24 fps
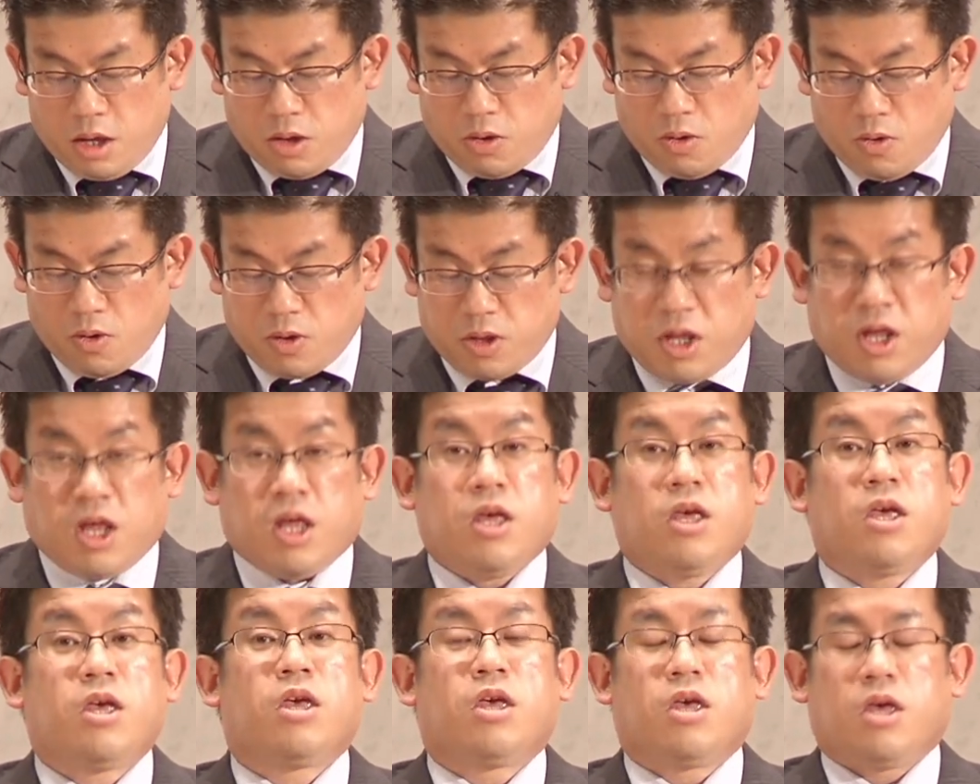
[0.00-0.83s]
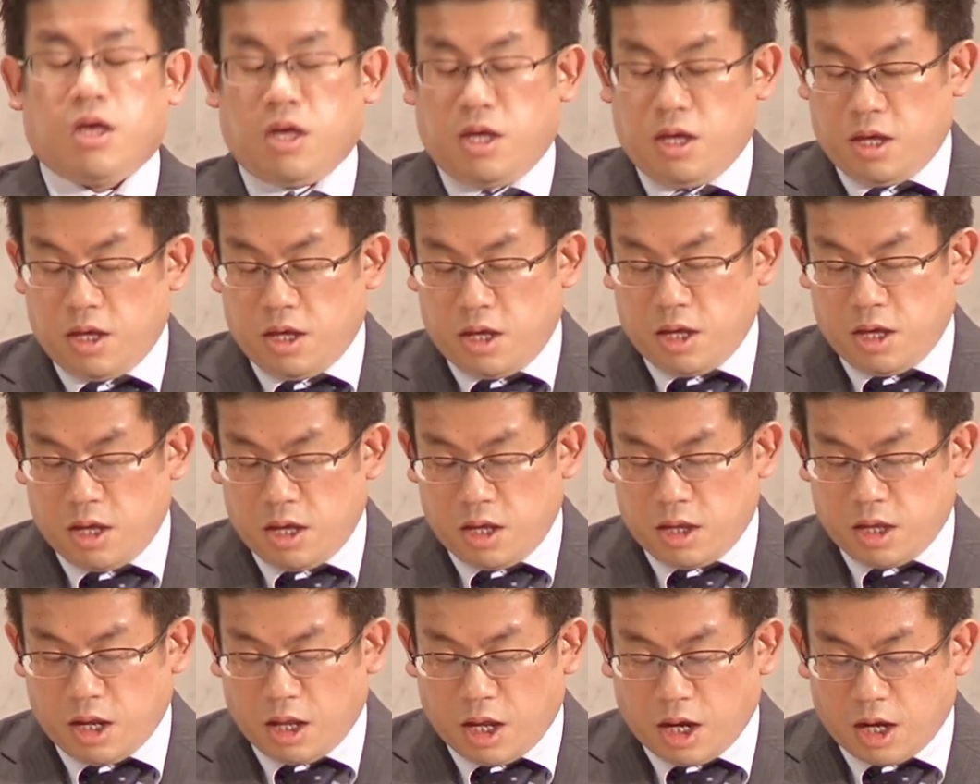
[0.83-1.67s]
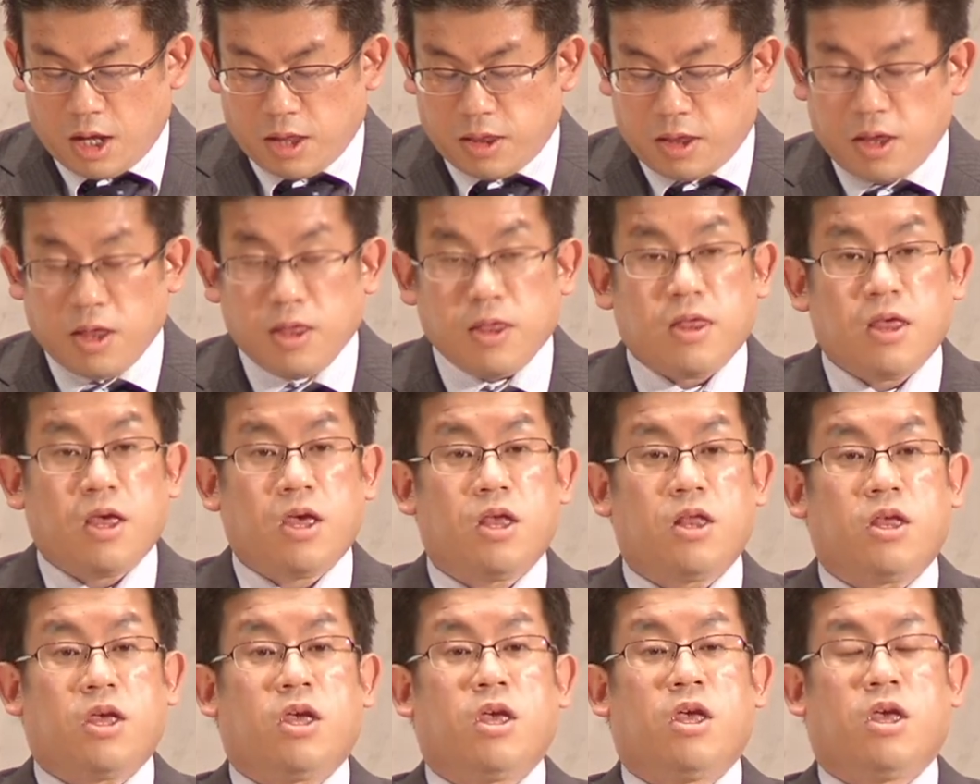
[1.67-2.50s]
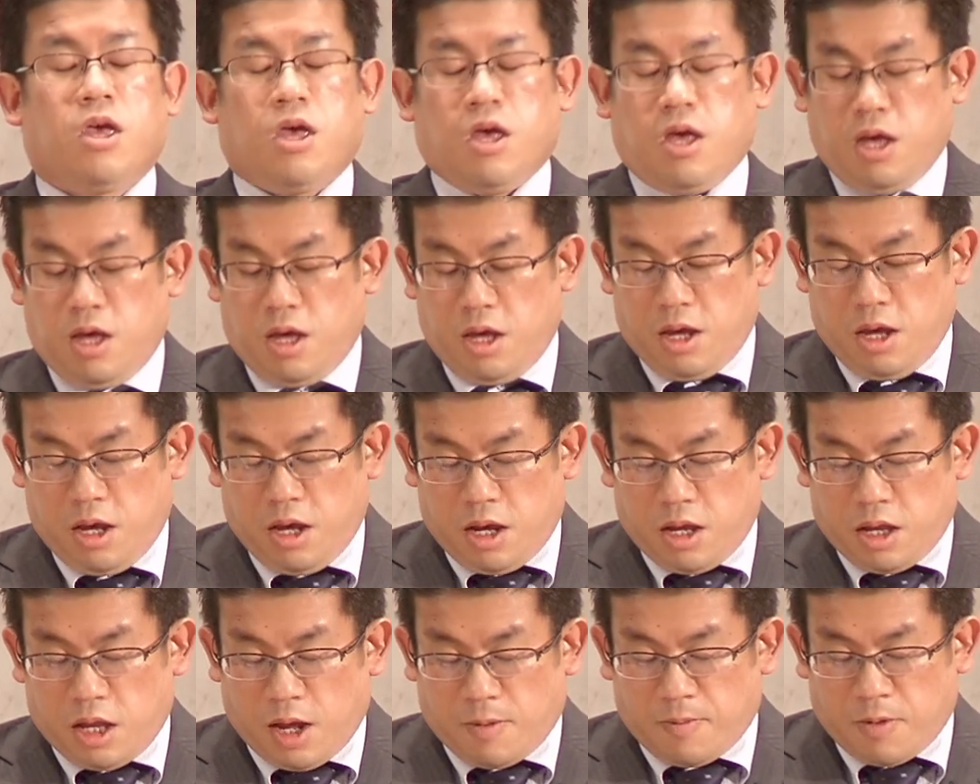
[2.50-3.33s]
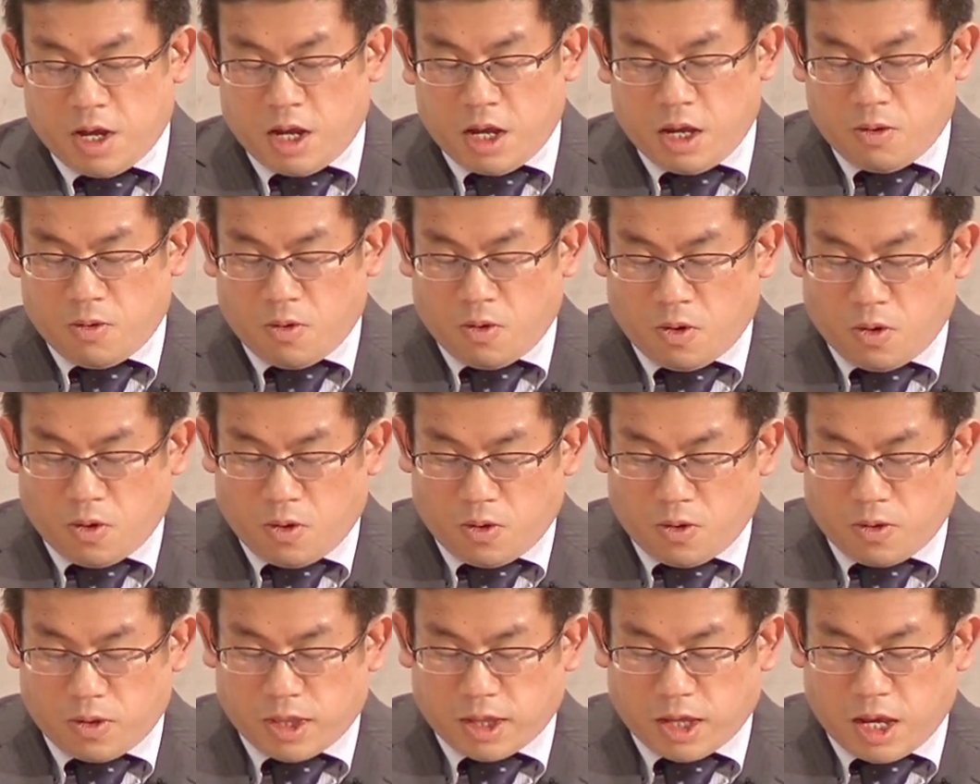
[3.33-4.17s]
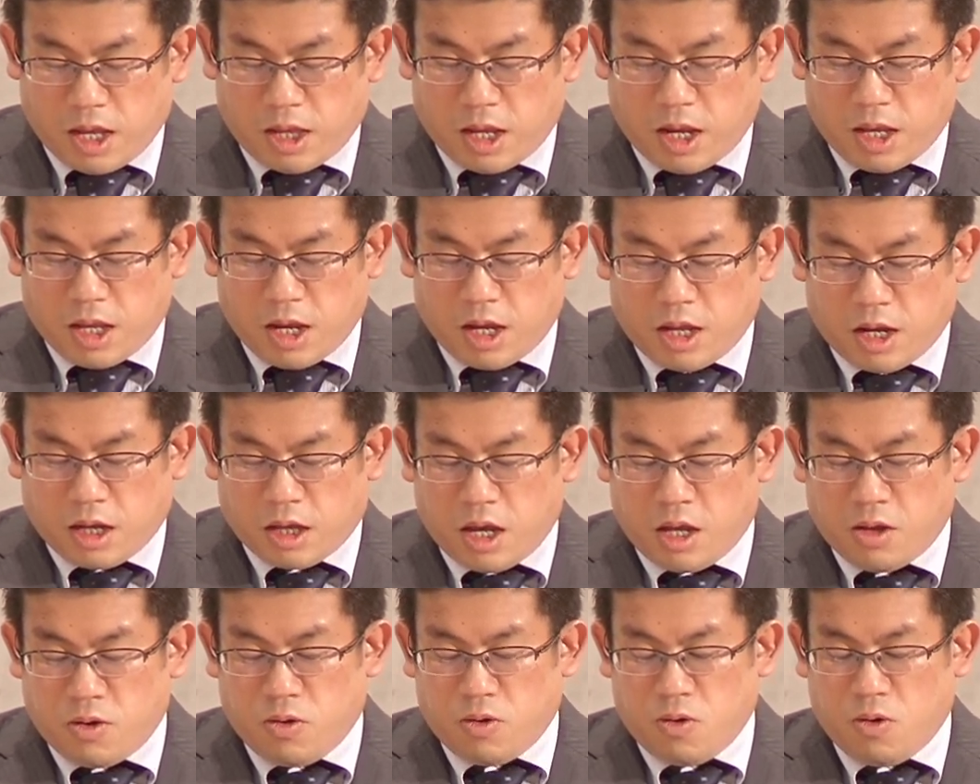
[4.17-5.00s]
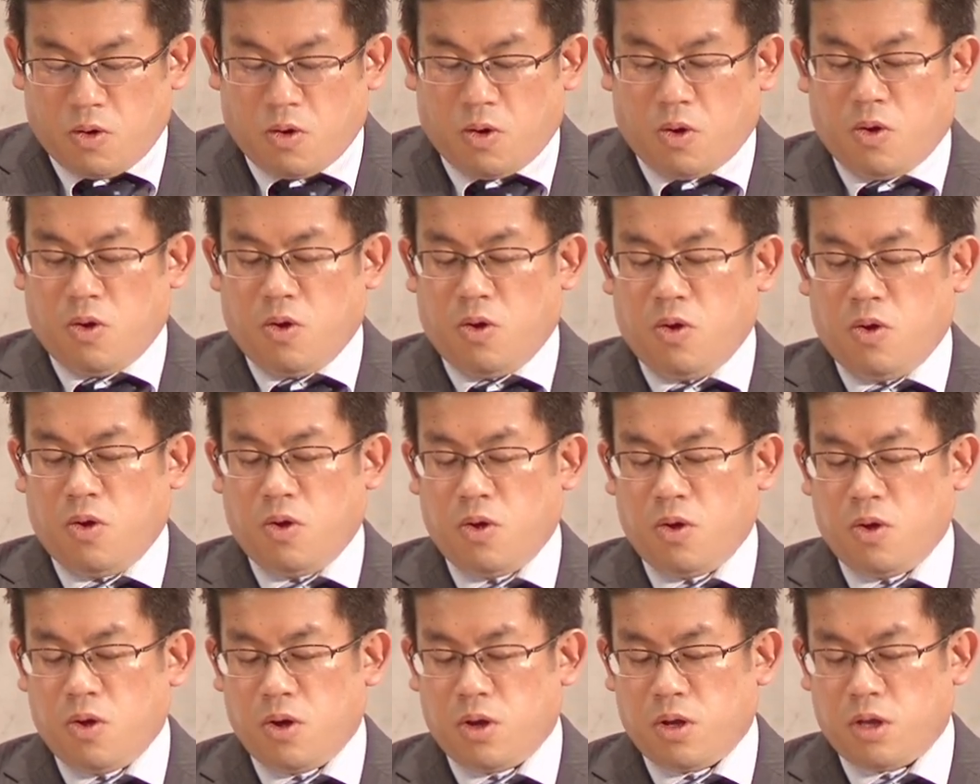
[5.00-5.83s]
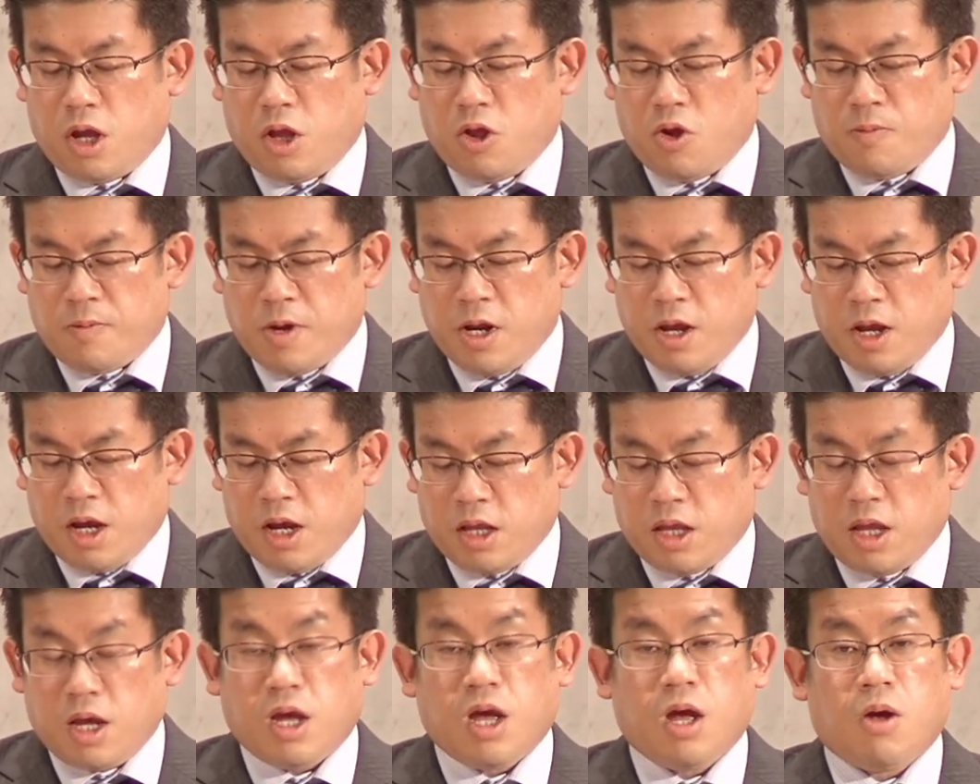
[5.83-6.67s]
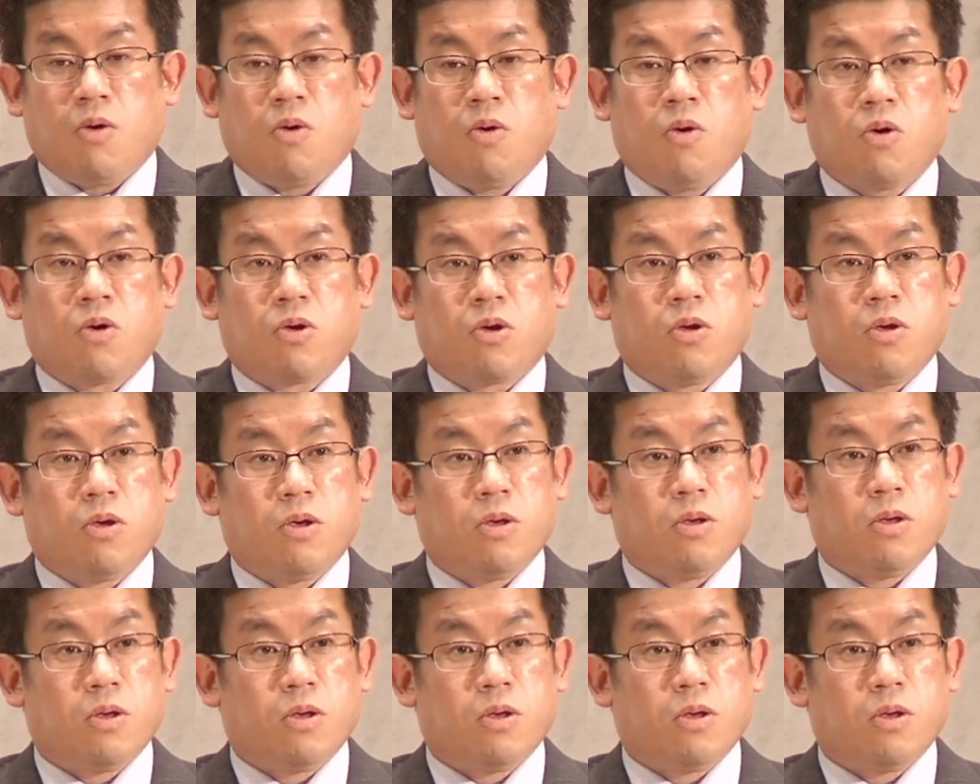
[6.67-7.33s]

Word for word: 当時、田中先生に名前をつけていただけるよう頼まれ方が多く、